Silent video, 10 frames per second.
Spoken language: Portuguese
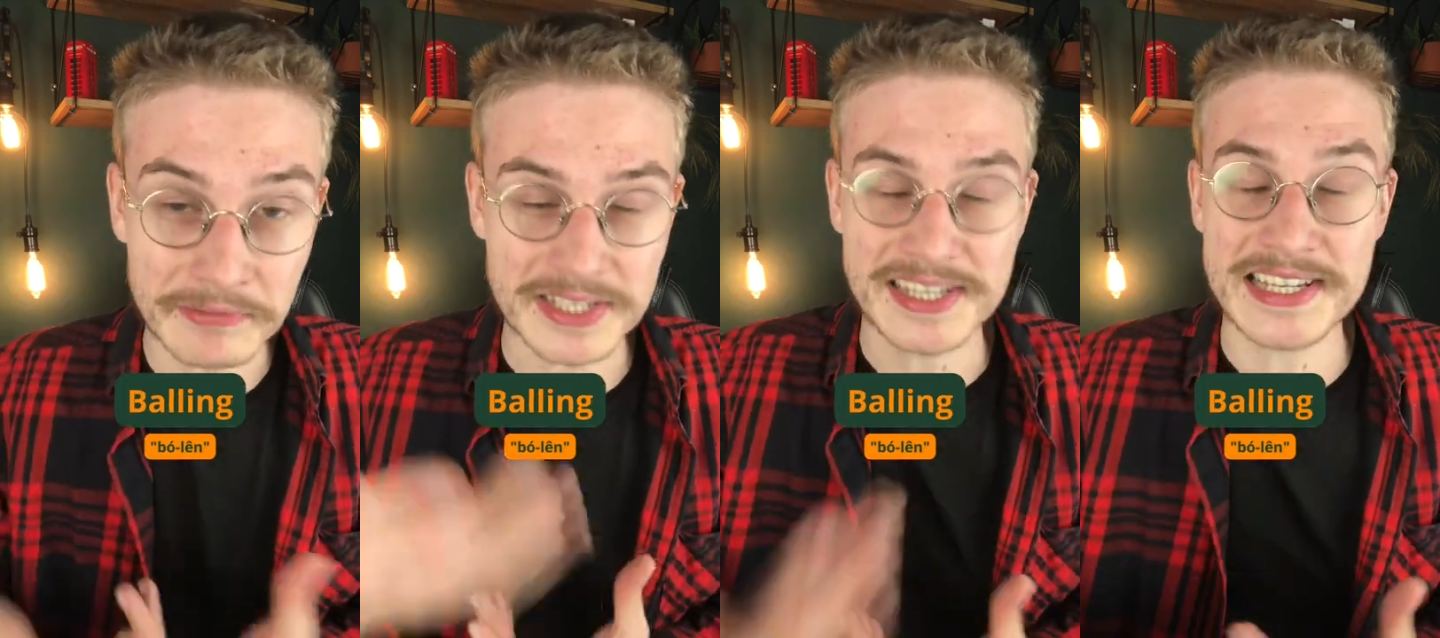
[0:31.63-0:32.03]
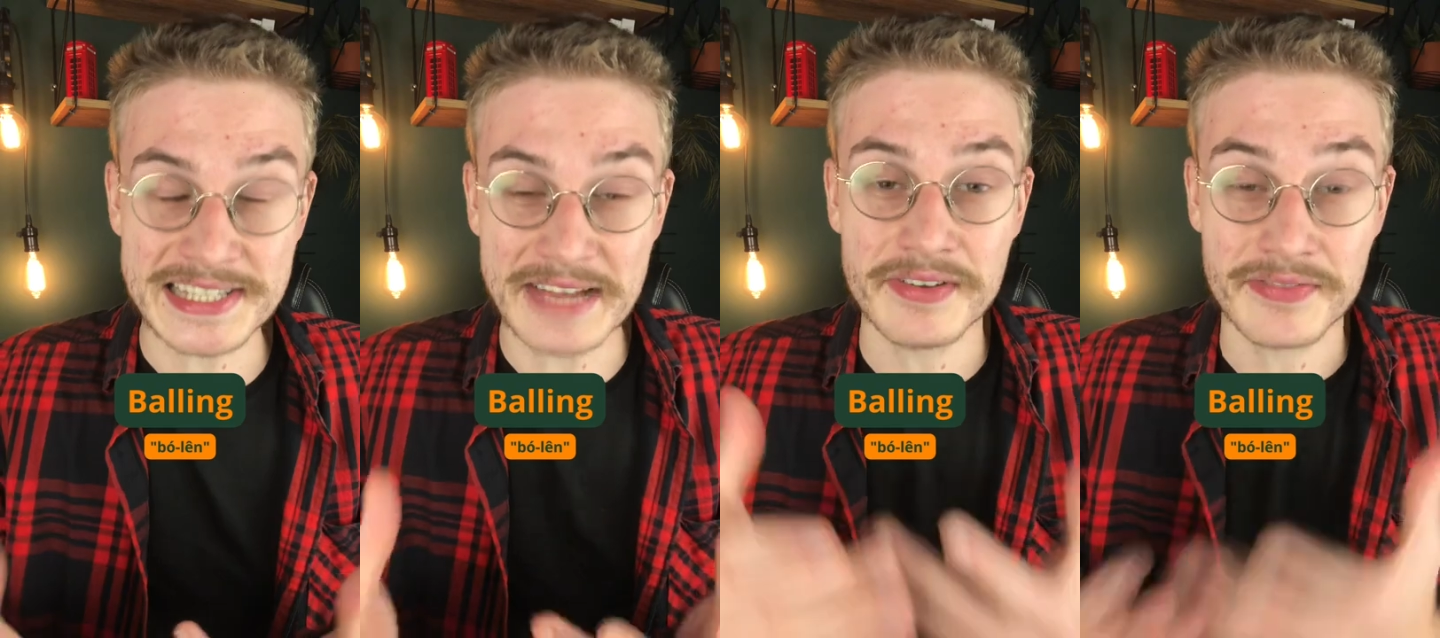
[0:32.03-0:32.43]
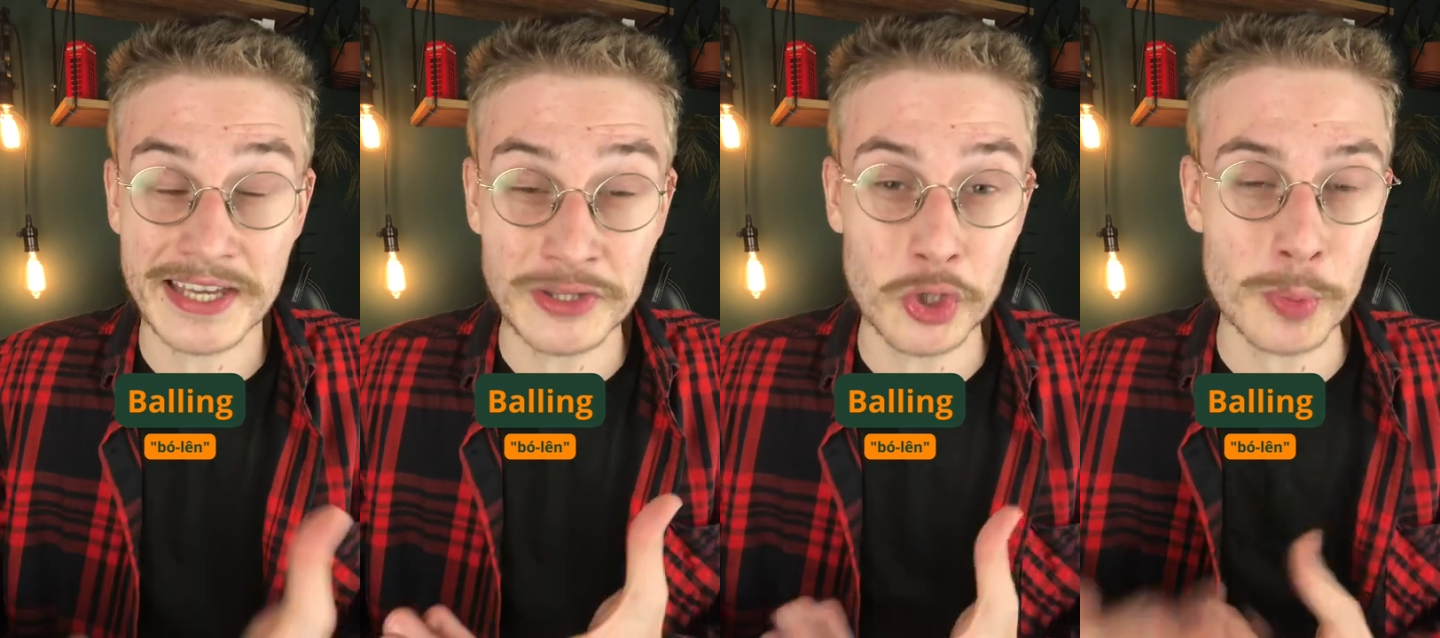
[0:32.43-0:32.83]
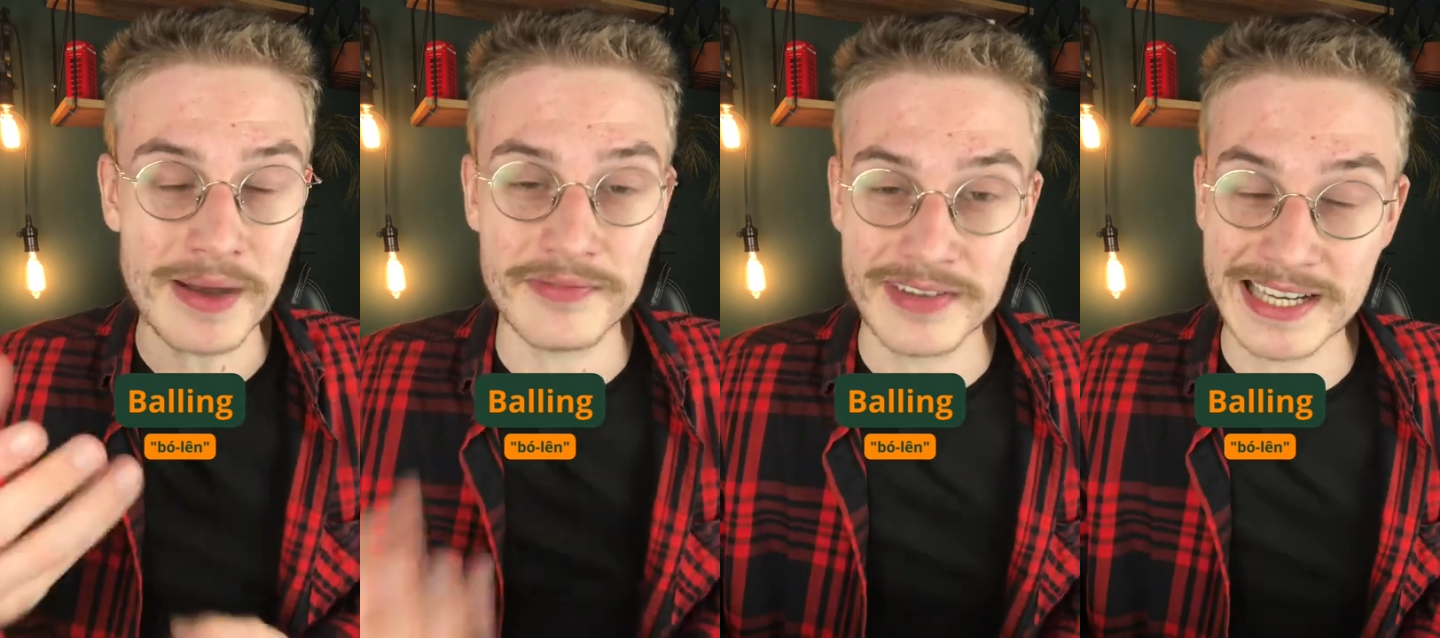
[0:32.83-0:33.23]
você está vivendo
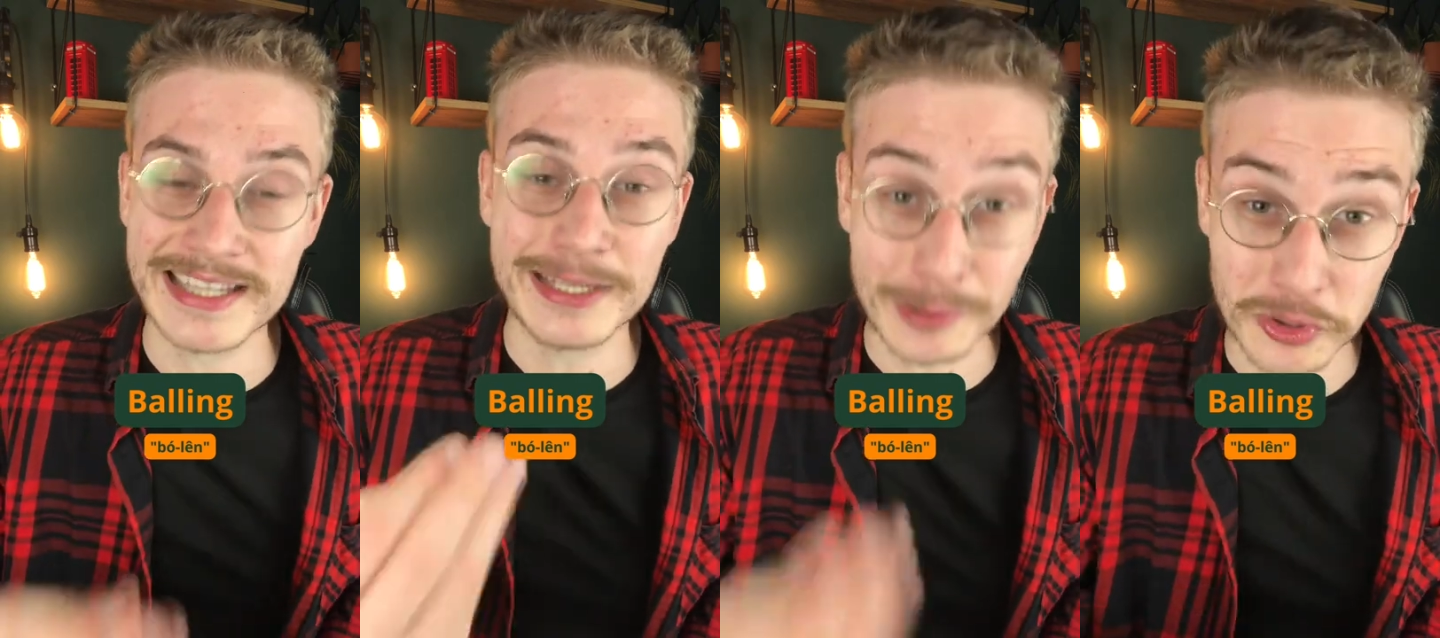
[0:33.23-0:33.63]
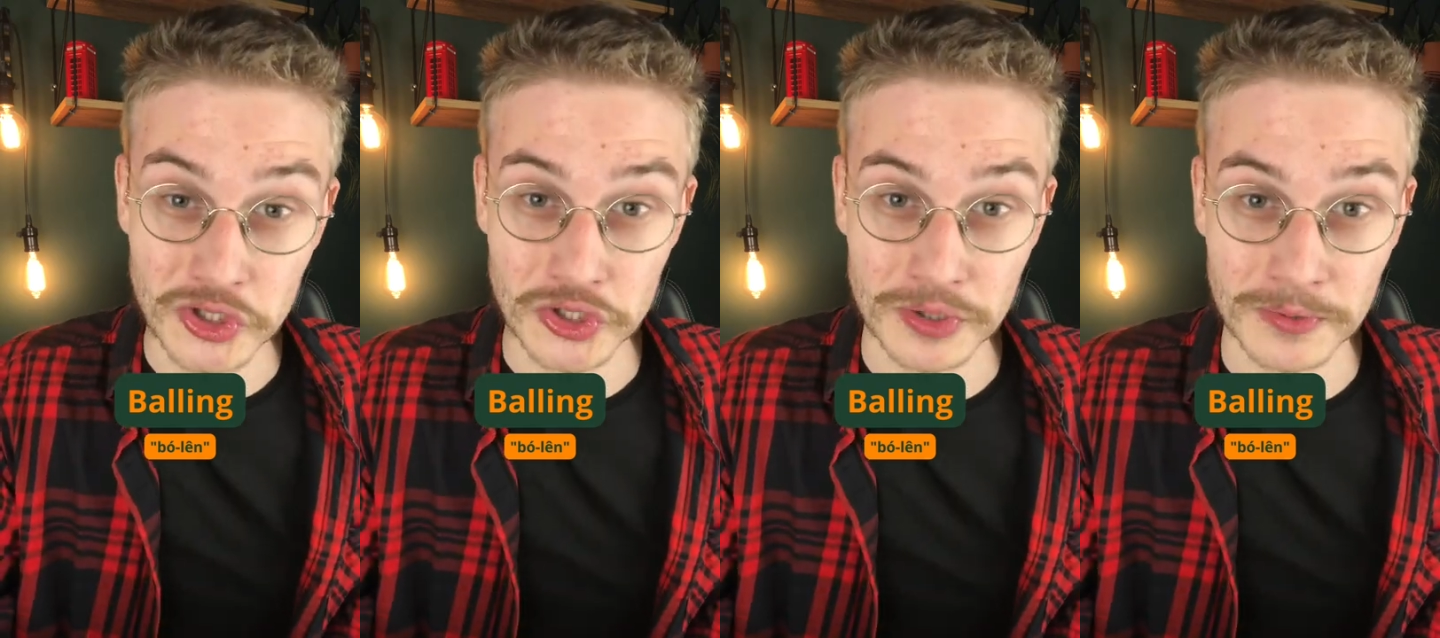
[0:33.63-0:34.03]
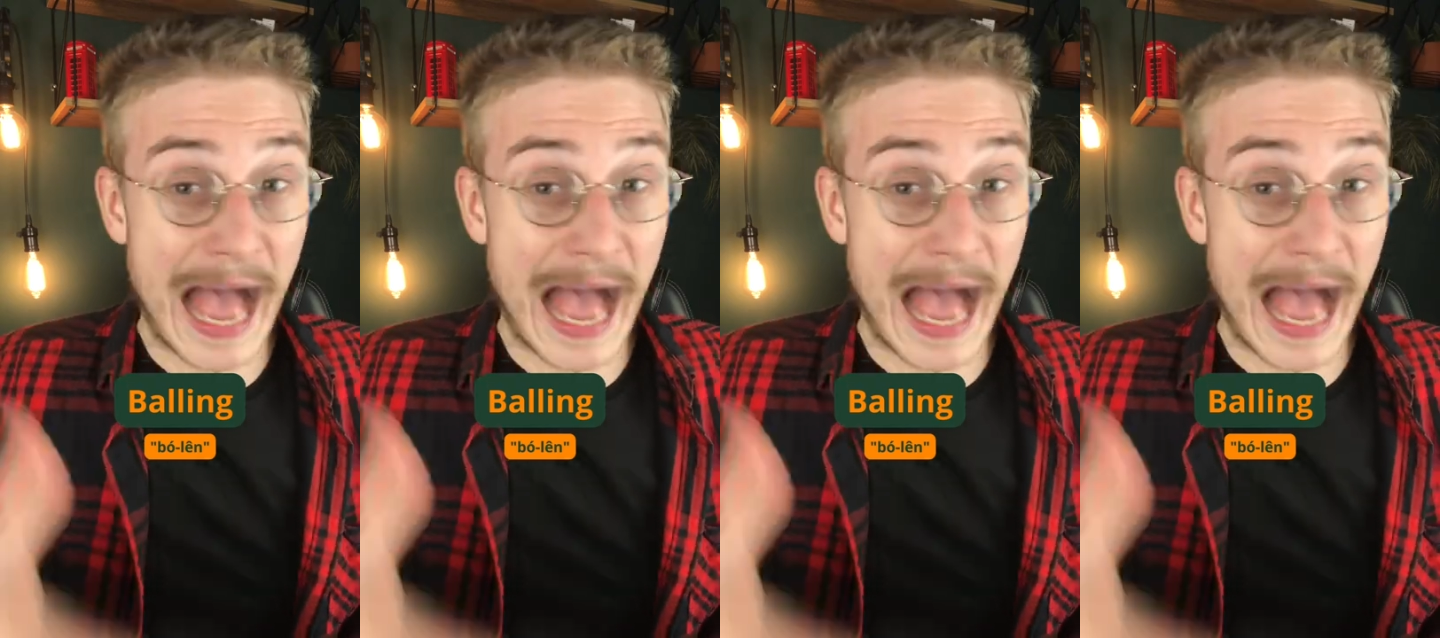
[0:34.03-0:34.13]
uma vida de luxo.